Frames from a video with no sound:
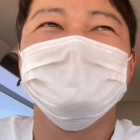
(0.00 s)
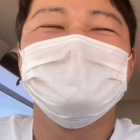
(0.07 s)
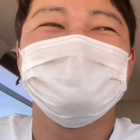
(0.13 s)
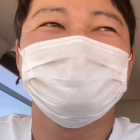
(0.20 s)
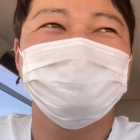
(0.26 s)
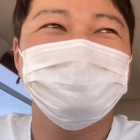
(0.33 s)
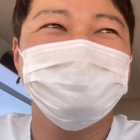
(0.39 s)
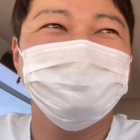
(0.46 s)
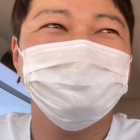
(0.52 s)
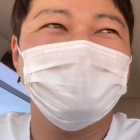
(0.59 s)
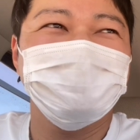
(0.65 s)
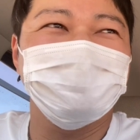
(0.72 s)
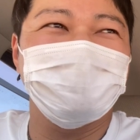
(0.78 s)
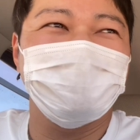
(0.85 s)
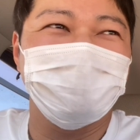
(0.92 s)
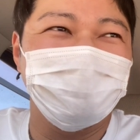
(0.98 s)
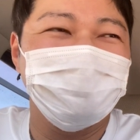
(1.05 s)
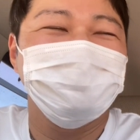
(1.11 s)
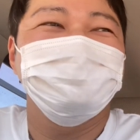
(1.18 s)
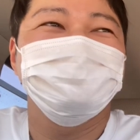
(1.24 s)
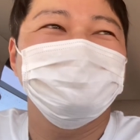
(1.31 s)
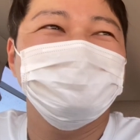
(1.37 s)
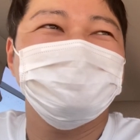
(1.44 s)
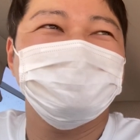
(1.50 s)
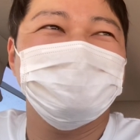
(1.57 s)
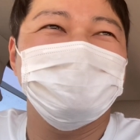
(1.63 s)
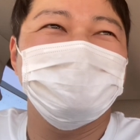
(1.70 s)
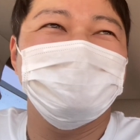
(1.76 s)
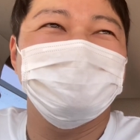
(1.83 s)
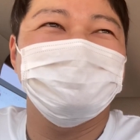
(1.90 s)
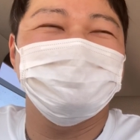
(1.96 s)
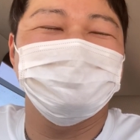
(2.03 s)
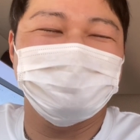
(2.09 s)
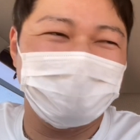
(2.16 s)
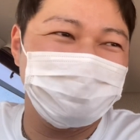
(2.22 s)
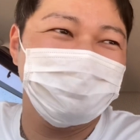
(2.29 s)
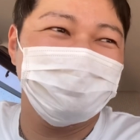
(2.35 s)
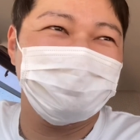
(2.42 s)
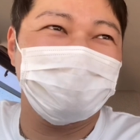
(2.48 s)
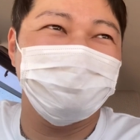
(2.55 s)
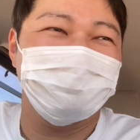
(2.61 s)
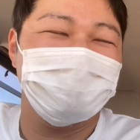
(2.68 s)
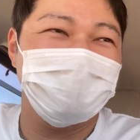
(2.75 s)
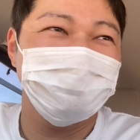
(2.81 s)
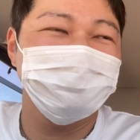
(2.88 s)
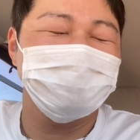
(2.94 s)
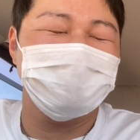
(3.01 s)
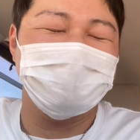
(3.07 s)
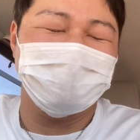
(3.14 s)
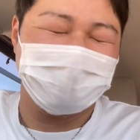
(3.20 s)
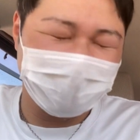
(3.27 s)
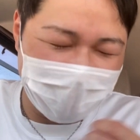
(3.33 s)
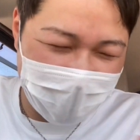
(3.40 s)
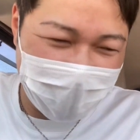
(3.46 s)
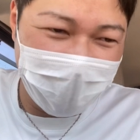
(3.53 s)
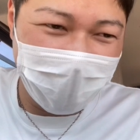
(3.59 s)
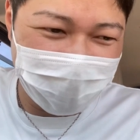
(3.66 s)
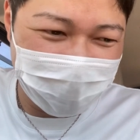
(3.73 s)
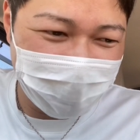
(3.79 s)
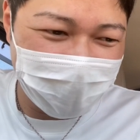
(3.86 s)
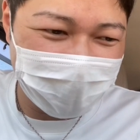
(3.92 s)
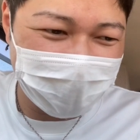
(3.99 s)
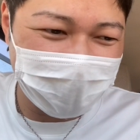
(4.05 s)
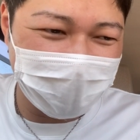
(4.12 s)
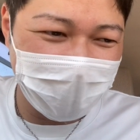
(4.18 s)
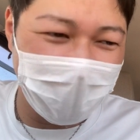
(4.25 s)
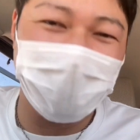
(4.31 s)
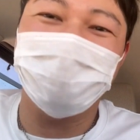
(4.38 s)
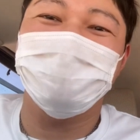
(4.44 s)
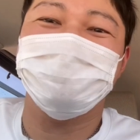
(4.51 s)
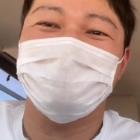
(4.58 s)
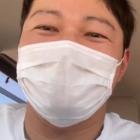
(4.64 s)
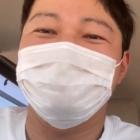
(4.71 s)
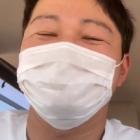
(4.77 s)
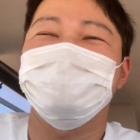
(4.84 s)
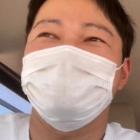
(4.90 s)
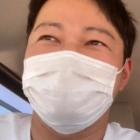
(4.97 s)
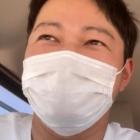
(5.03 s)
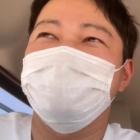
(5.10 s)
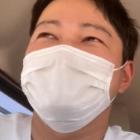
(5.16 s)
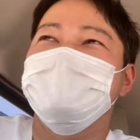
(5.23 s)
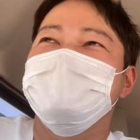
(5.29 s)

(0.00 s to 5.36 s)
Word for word: 車も購入して、駐車場とかも全部して、さあやるぞっつってやめる人がいるんでね。